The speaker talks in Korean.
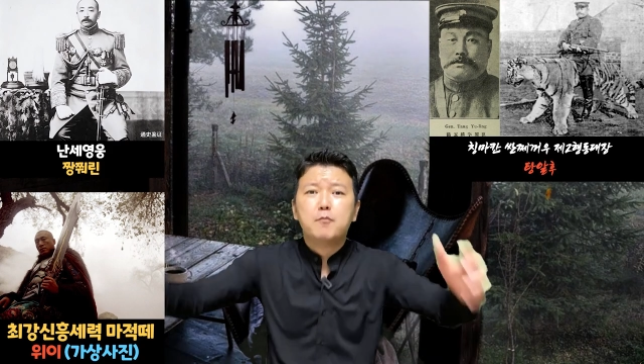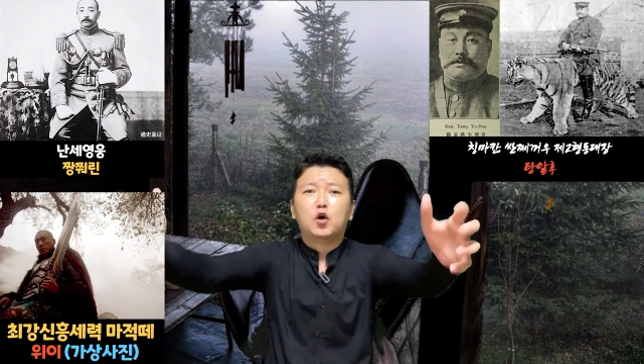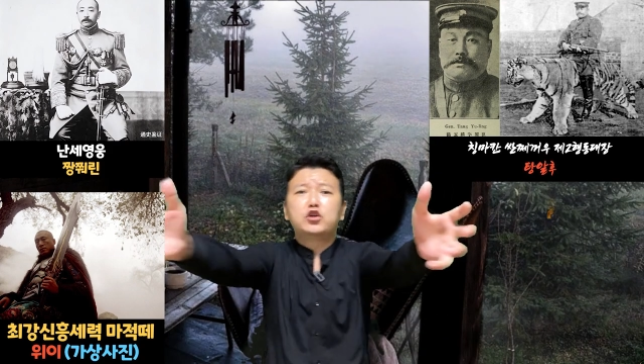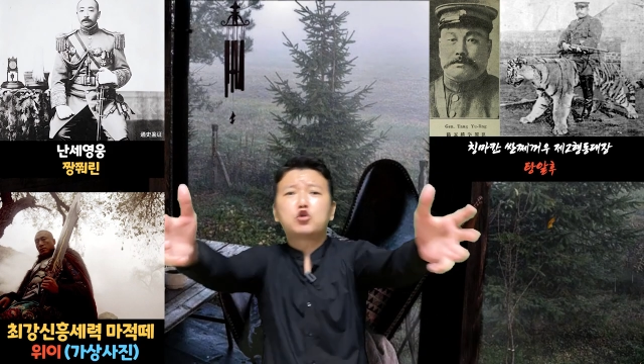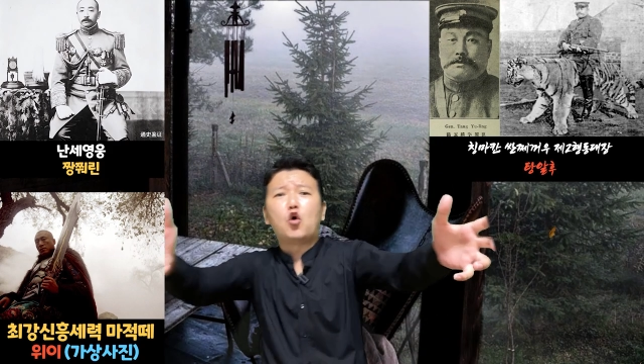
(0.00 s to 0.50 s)

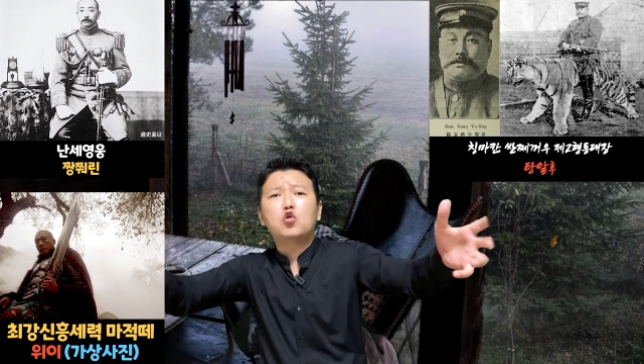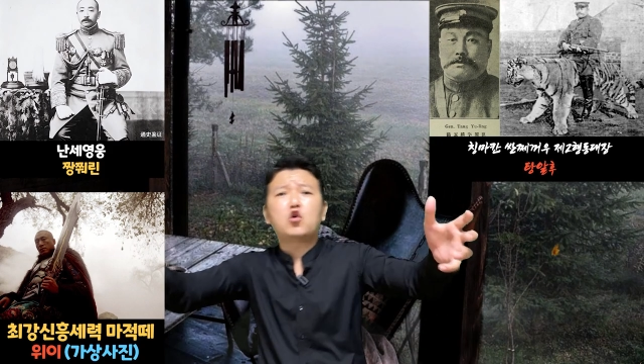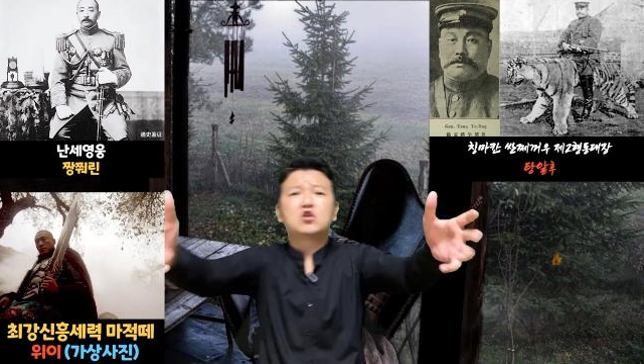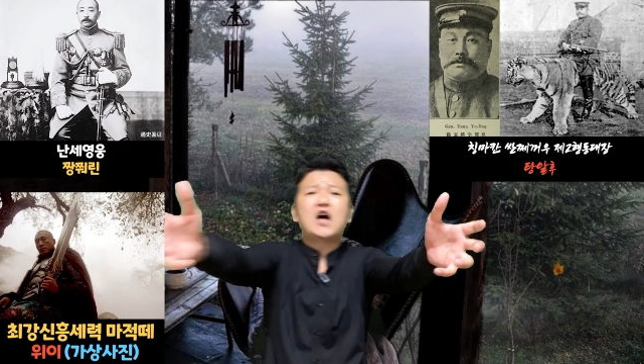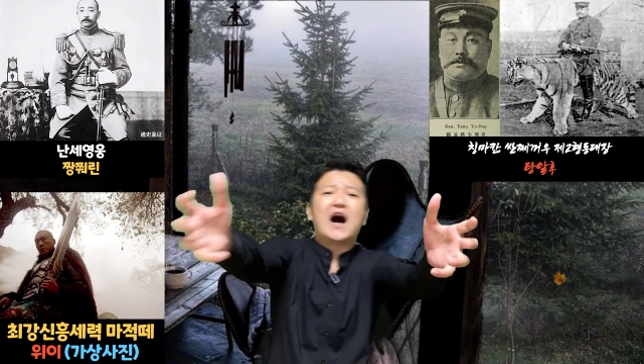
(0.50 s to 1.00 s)

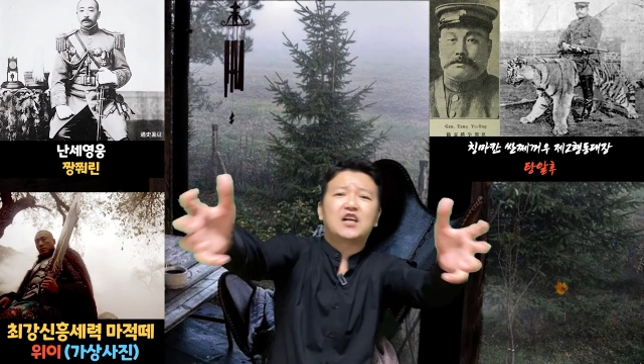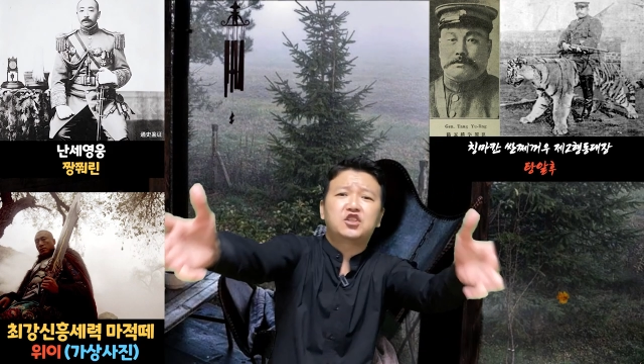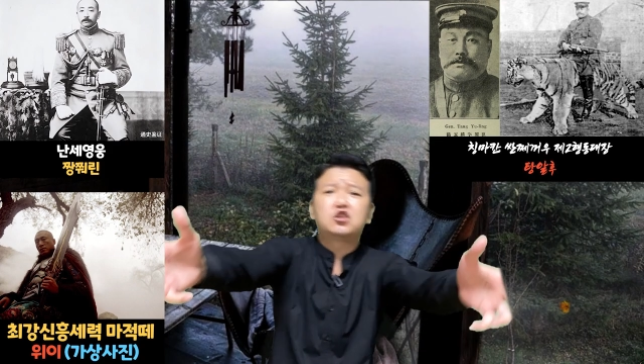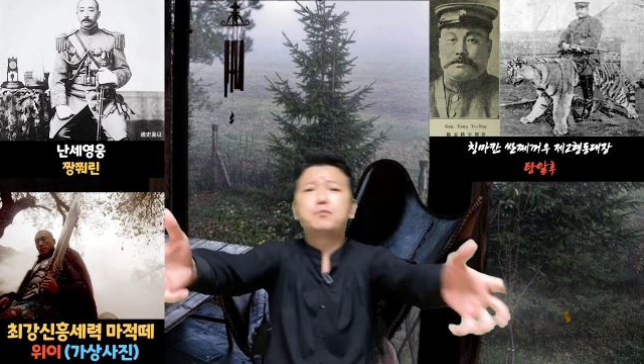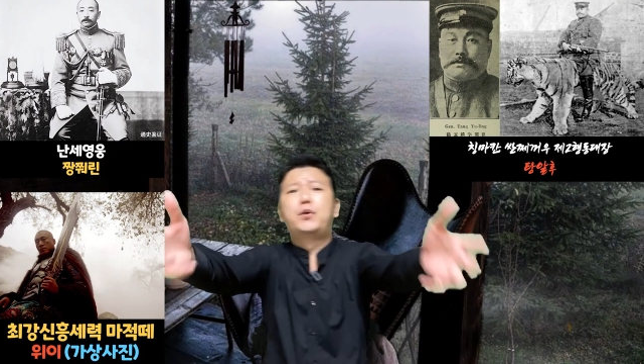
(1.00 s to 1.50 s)
모디통으로 그
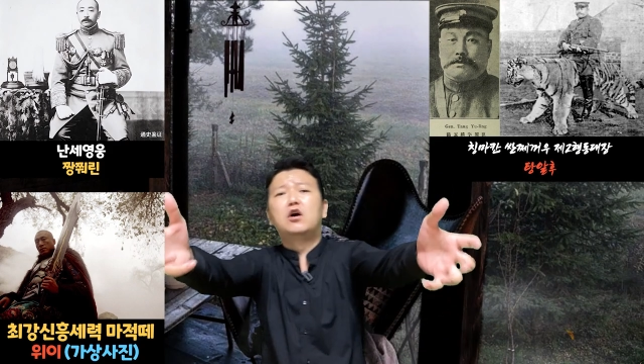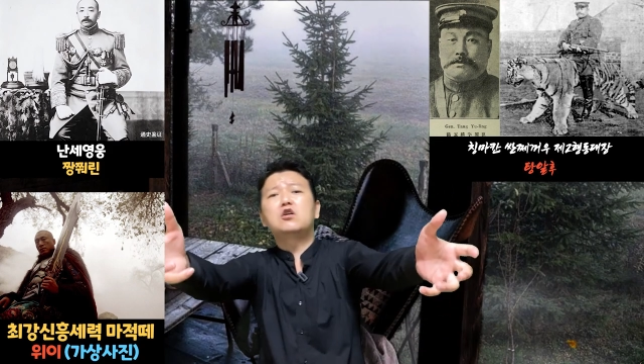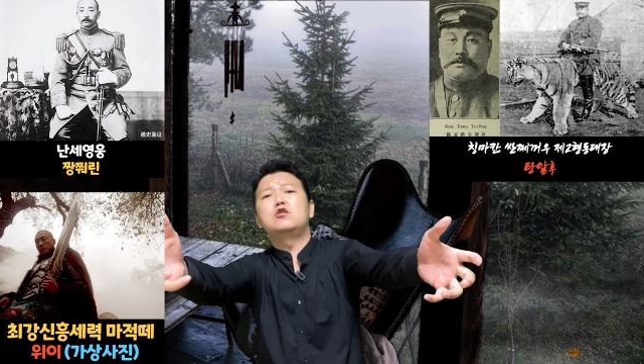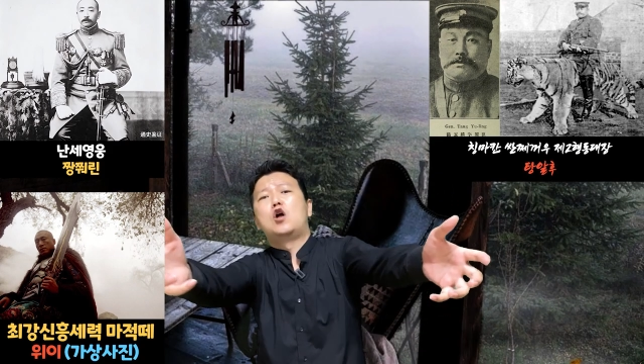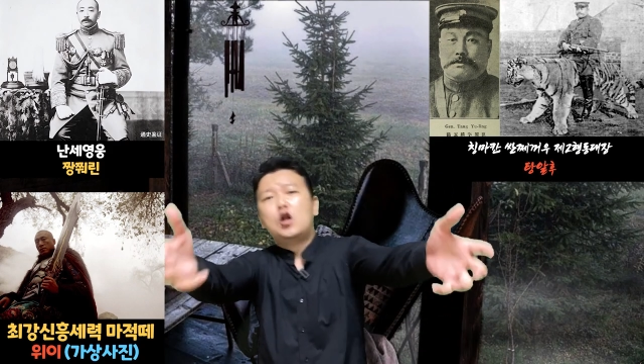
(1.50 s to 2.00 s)
아지트
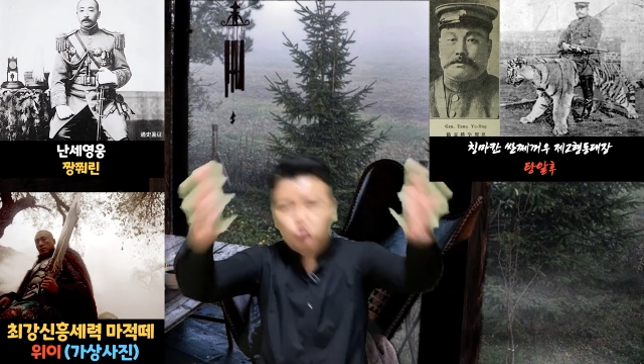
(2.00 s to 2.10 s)
벽을